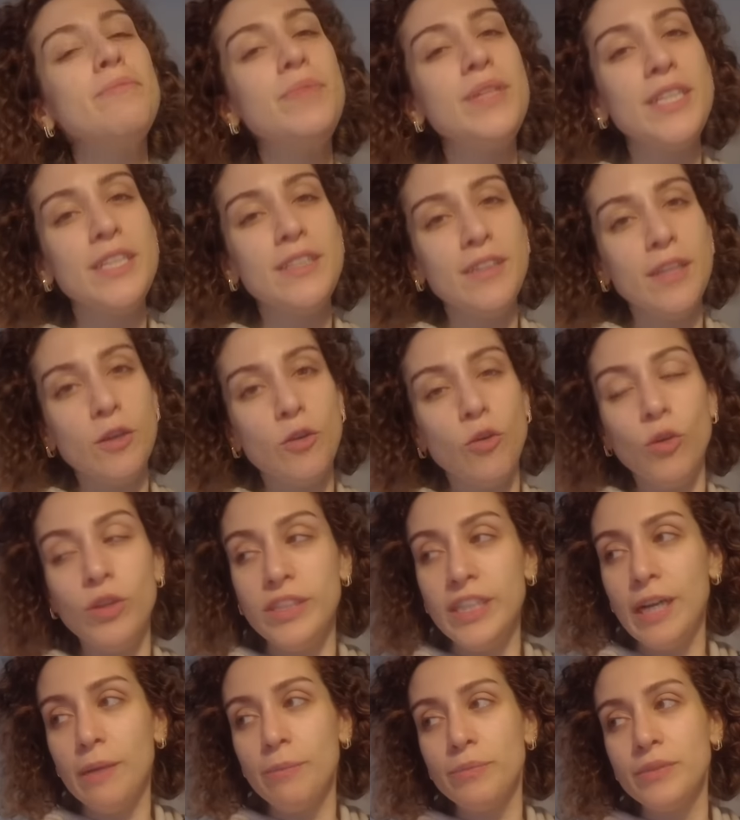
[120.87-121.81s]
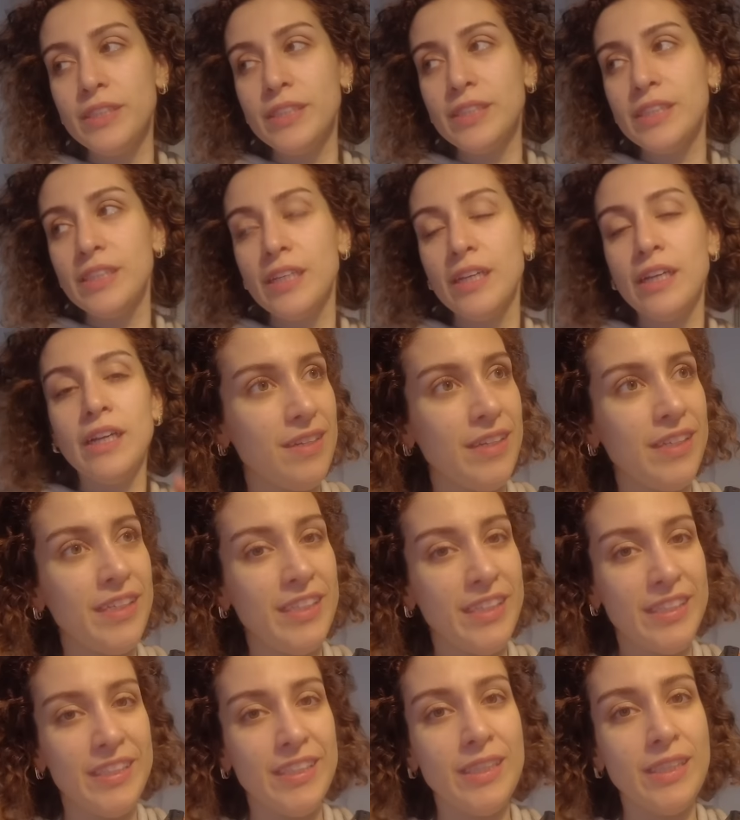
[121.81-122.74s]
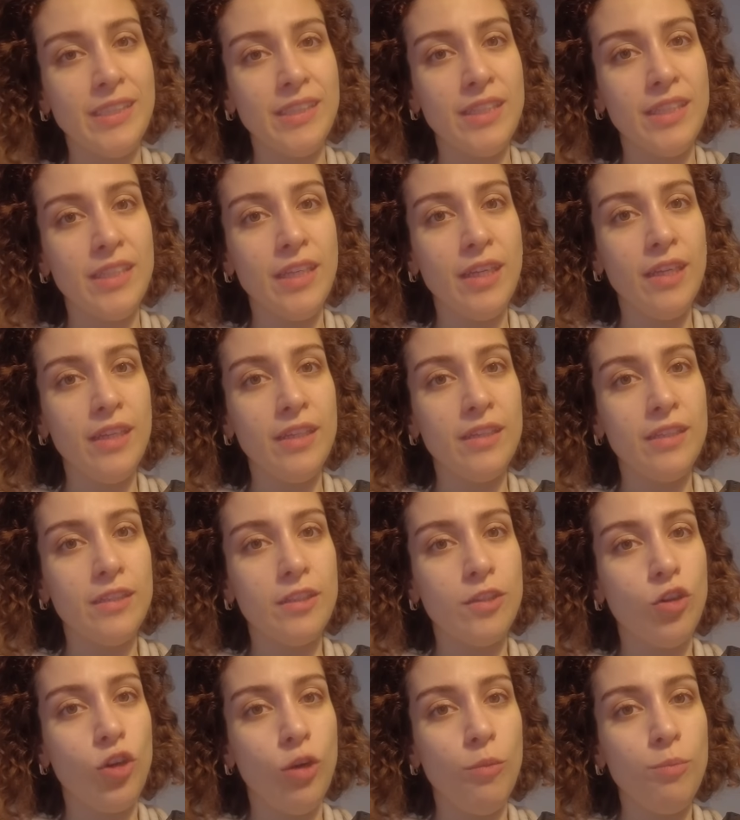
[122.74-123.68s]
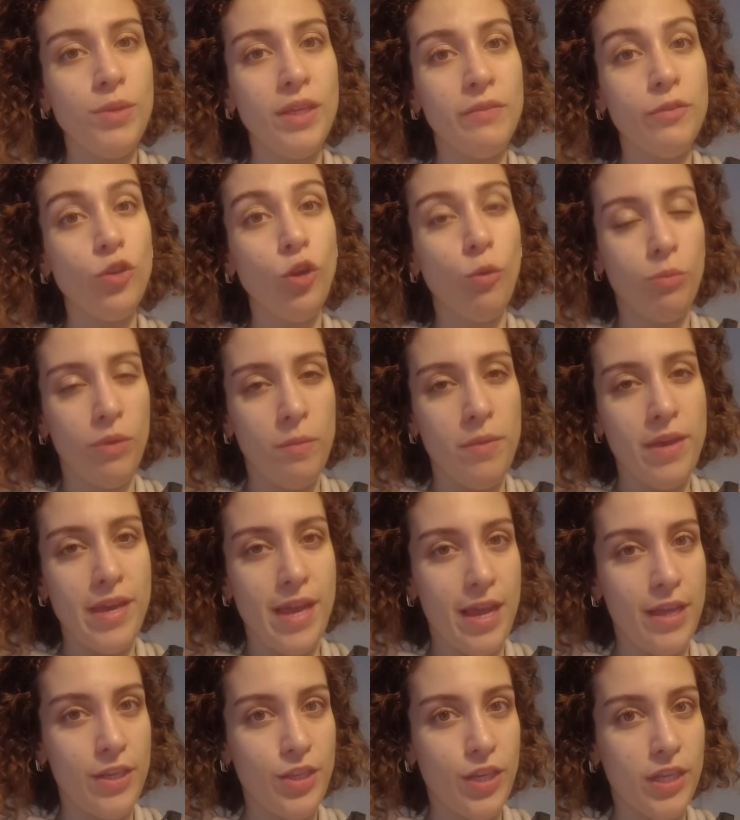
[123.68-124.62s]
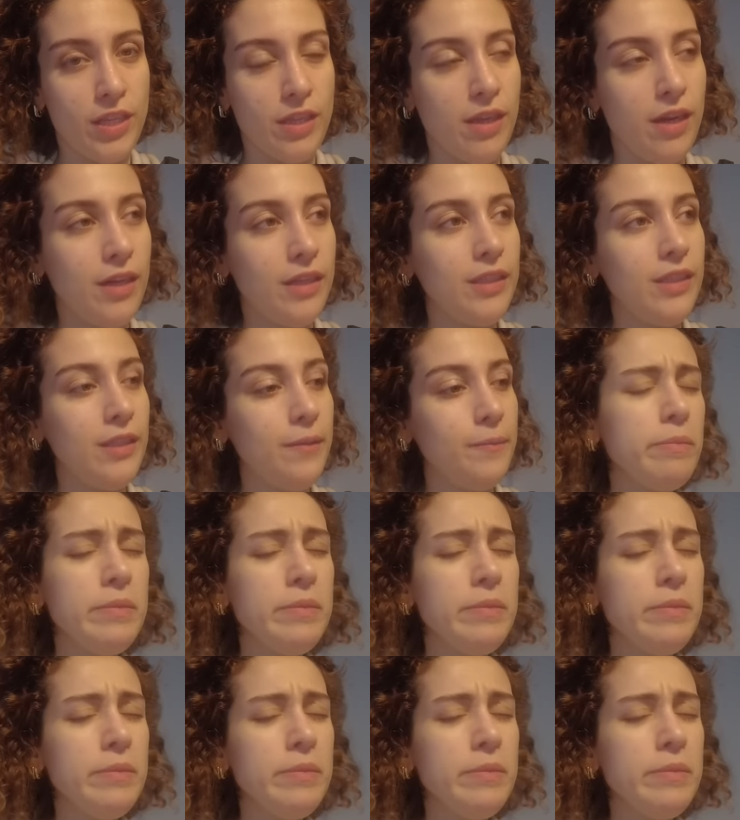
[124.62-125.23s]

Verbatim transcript: Birinde koli yaptık. Ayın ikisinde de komple evi toplamaya geleceklerdi.